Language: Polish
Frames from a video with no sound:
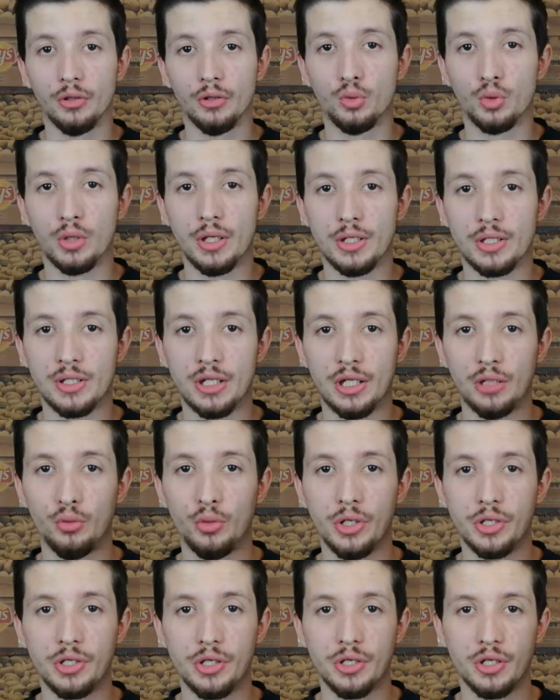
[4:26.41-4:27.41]
które
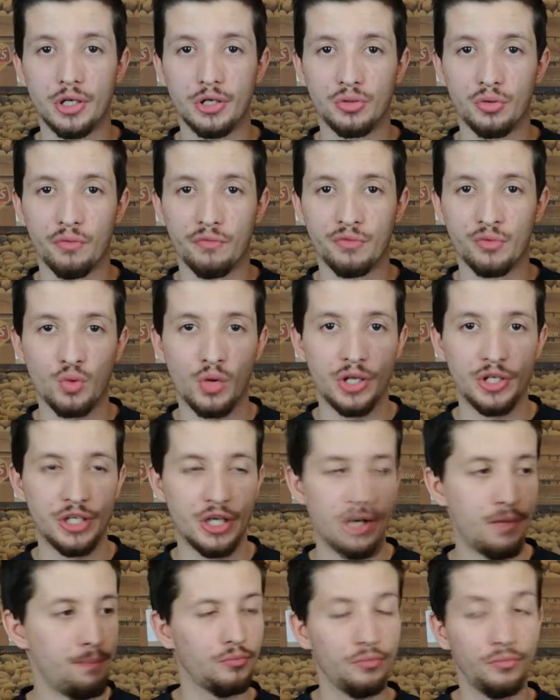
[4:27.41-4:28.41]
znajduje się zresztą w
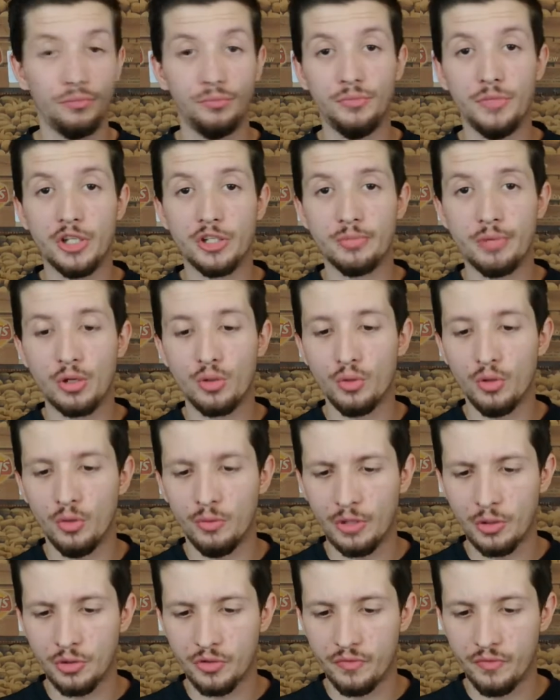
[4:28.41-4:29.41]
składzie. Nie smakują
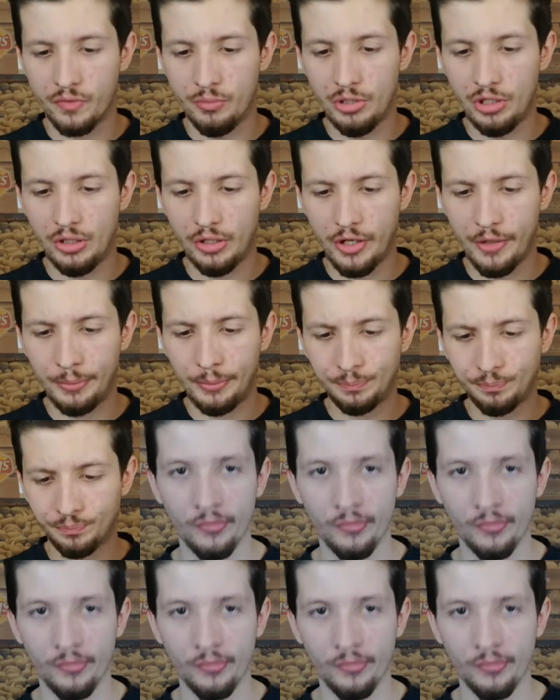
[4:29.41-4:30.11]
jakoś wybitnie.